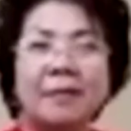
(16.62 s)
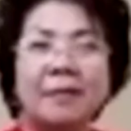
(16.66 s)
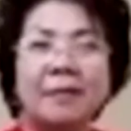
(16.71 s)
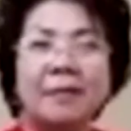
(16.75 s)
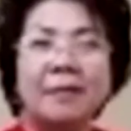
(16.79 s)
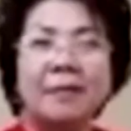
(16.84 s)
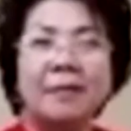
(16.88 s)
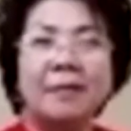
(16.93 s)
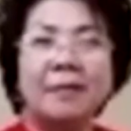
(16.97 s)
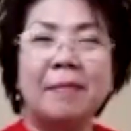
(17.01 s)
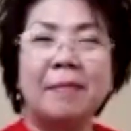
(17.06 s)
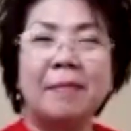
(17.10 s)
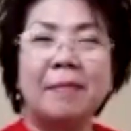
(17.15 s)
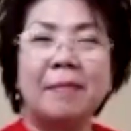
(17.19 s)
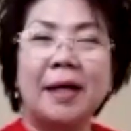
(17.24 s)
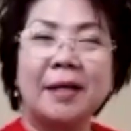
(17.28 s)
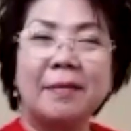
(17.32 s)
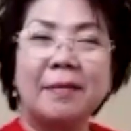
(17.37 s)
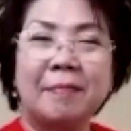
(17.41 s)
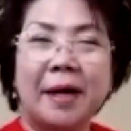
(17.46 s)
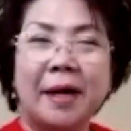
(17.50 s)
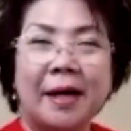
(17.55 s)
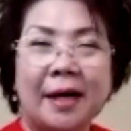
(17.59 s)
baik
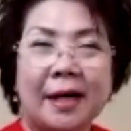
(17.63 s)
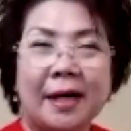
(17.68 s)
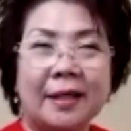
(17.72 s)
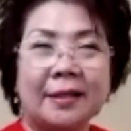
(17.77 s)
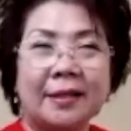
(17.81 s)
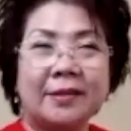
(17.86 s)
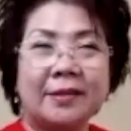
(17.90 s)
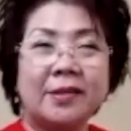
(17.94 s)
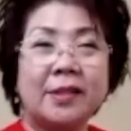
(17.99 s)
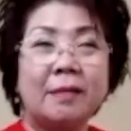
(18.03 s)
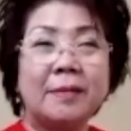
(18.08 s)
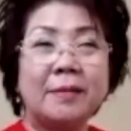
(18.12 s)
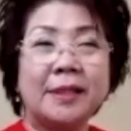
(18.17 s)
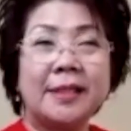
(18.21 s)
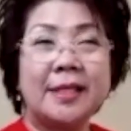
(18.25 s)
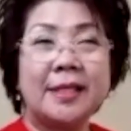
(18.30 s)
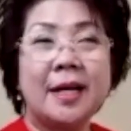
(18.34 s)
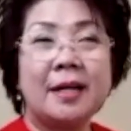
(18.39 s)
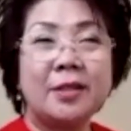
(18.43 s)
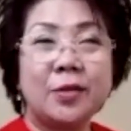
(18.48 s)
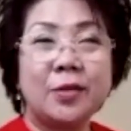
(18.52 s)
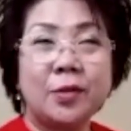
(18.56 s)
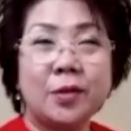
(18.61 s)
Pak. Selamat siang
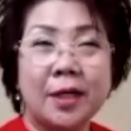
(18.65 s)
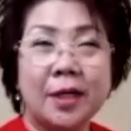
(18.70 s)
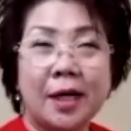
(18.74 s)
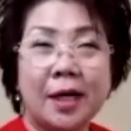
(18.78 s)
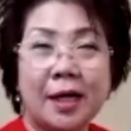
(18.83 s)
juga.